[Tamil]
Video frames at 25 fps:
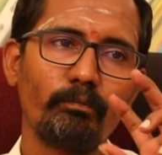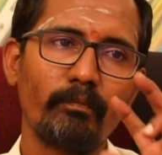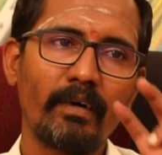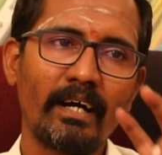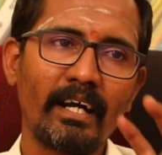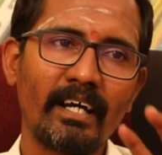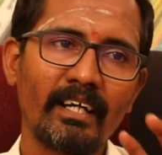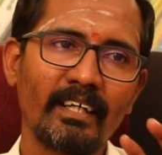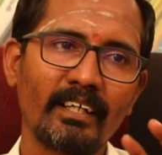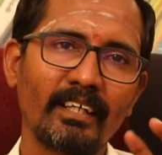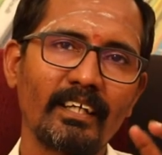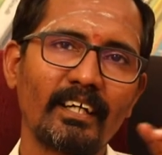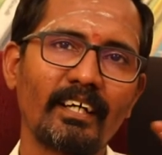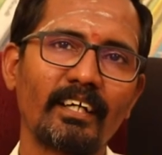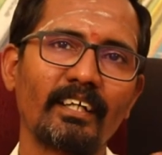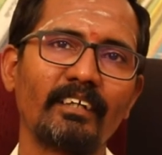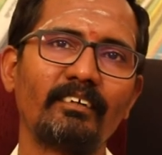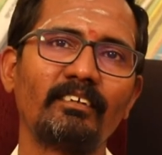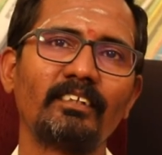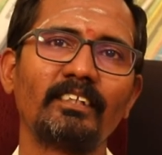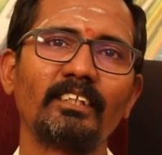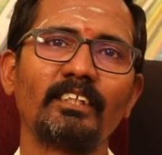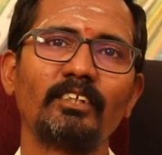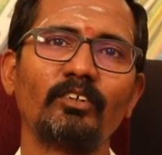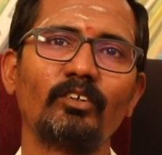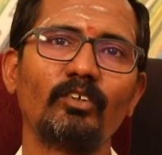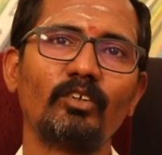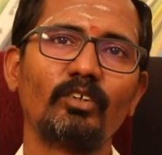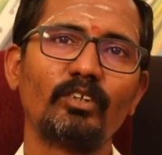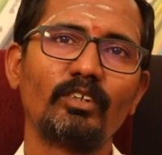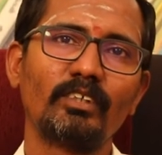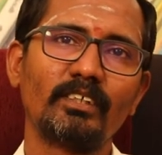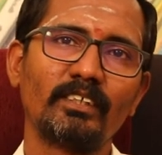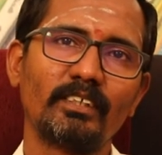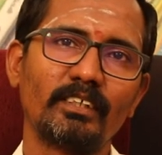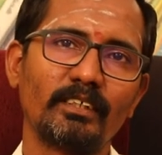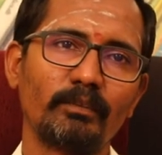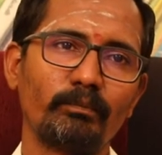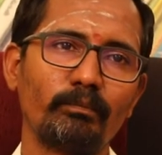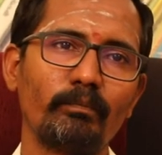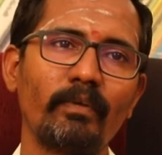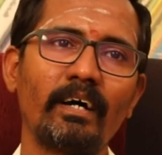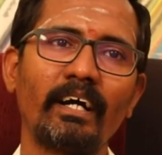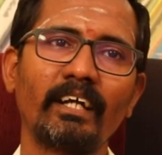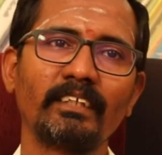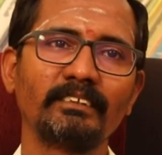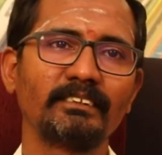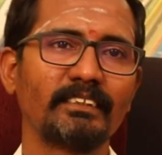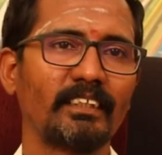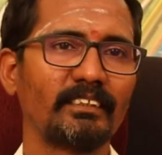பேங்க்காரை வந்து ஒரு
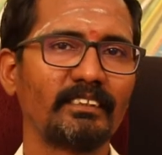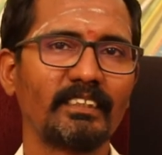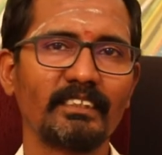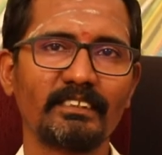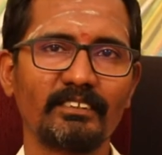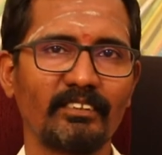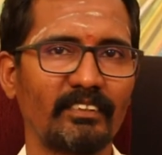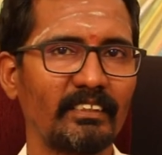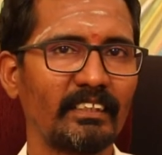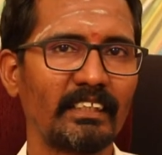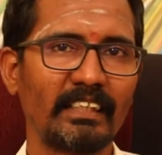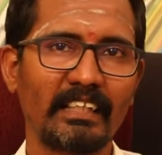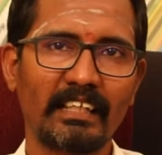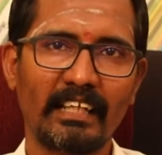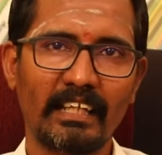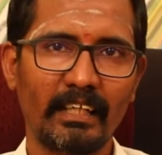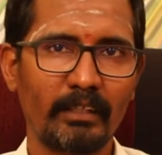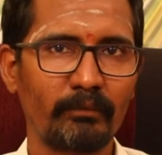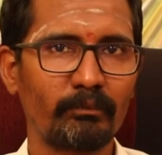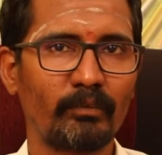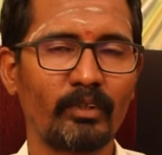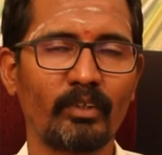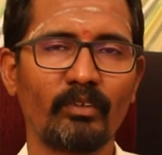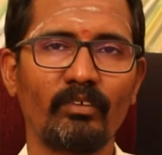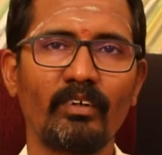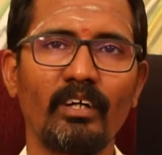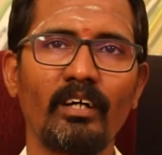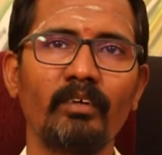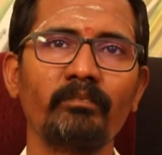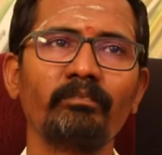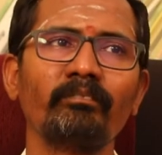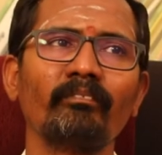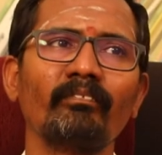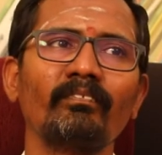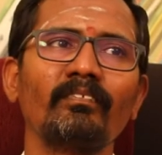பேங்க் சார்ஜஸ் வந்து கலெக்ட் பண்ணுவான்